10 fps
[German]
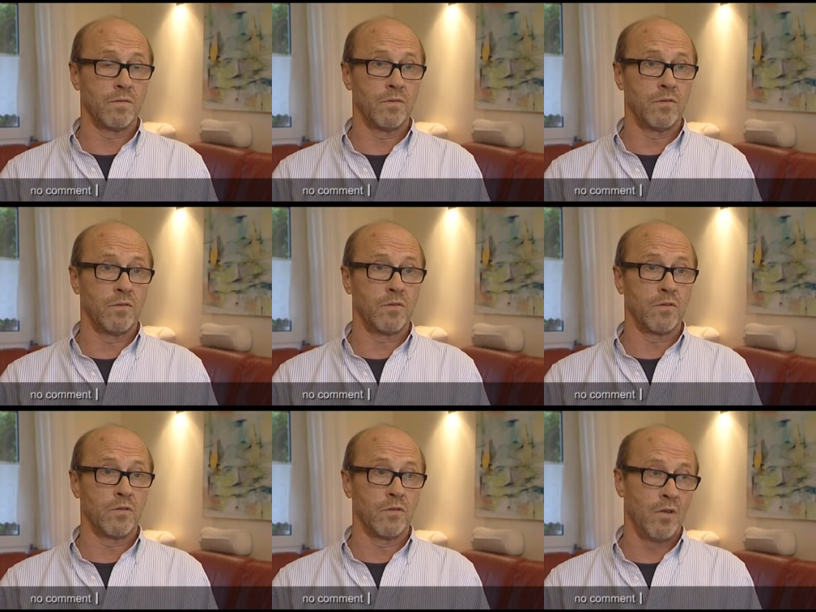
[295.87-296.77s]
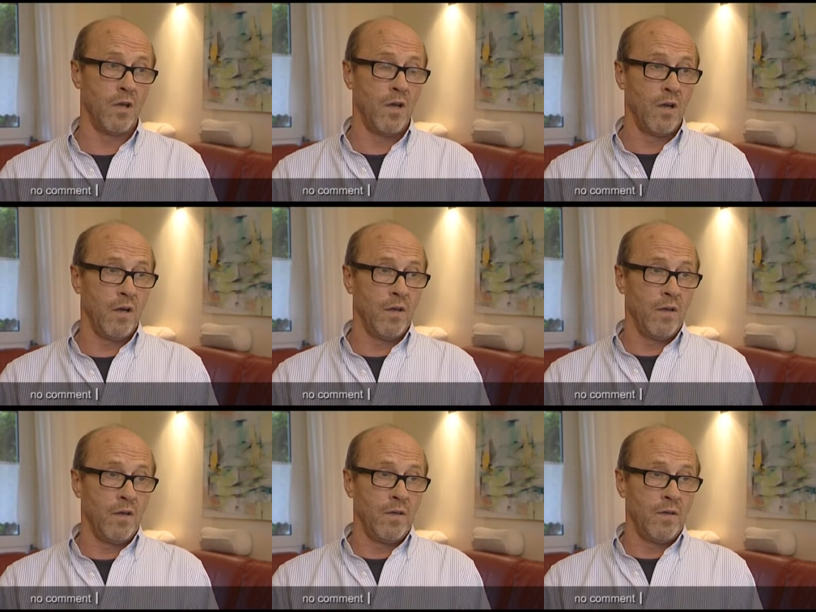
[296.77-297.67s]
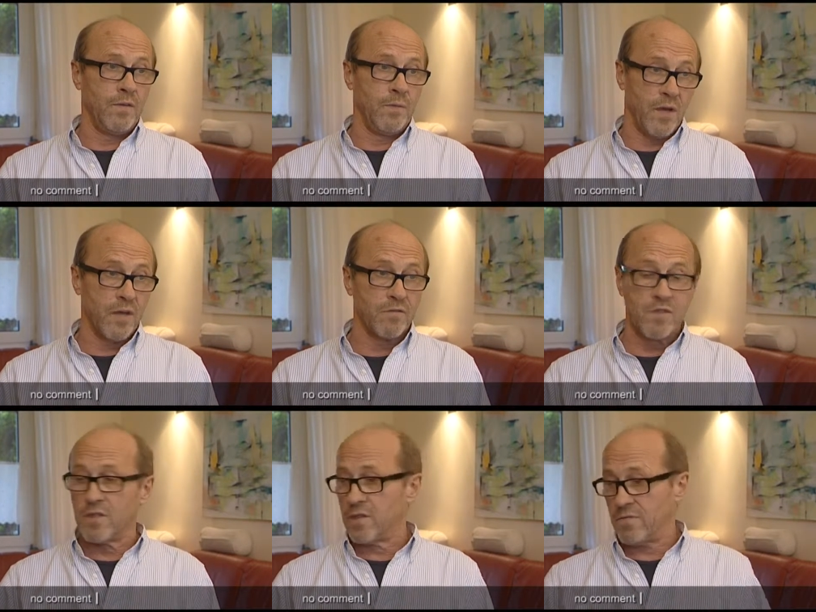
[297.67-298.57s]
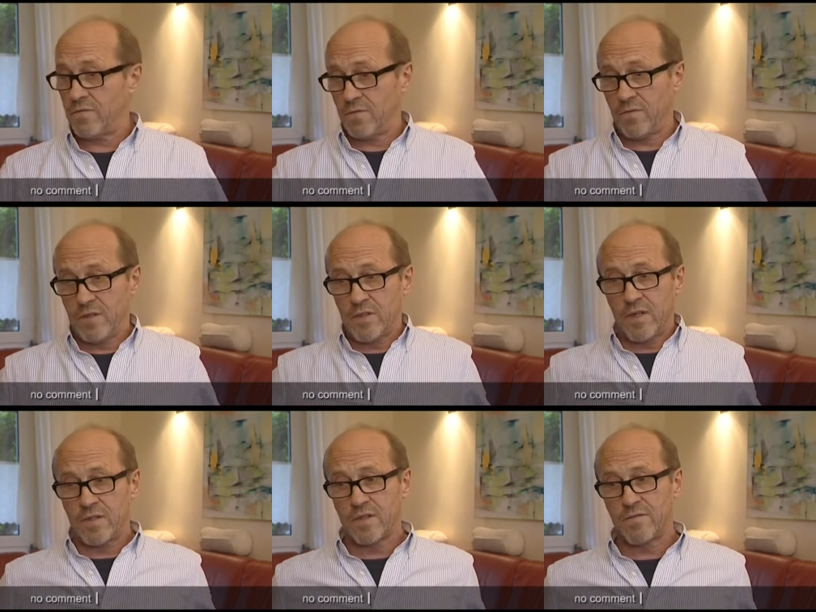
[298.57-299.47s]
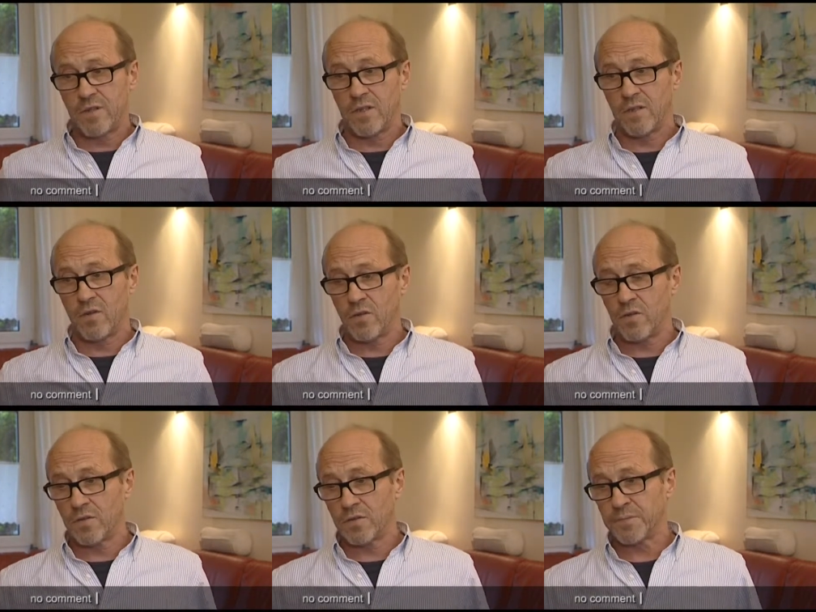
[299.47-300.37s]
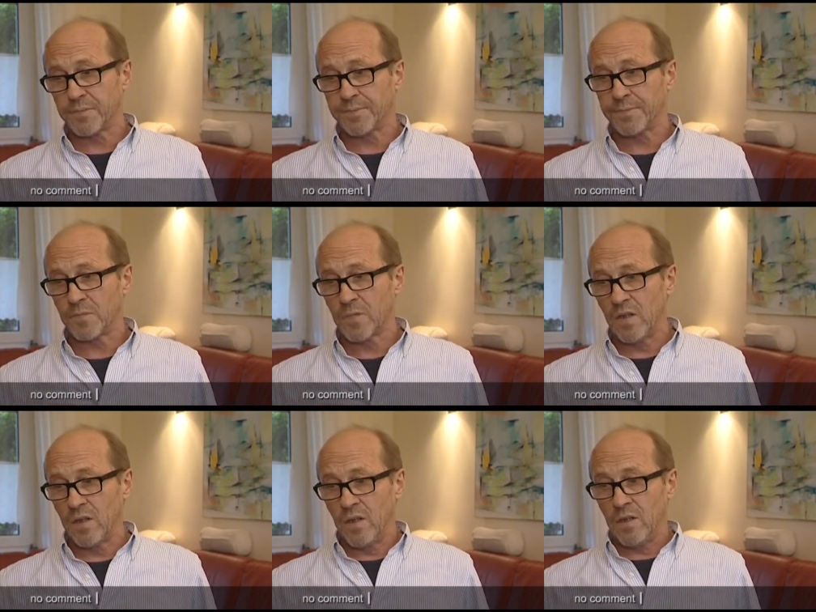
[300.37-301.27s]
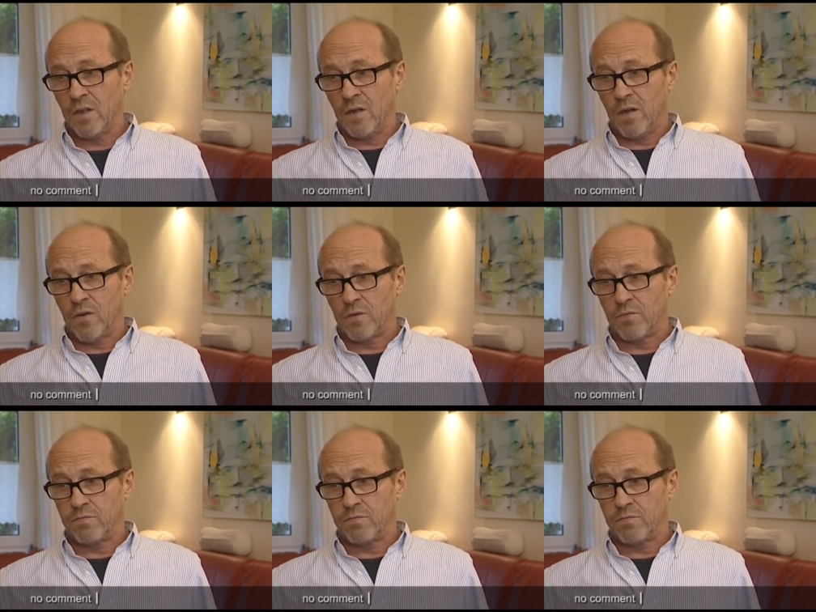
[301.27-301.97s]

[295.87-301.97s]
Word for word: Und äh, naja, wir sind, wie gesagt, deswegen auch, ähm, auch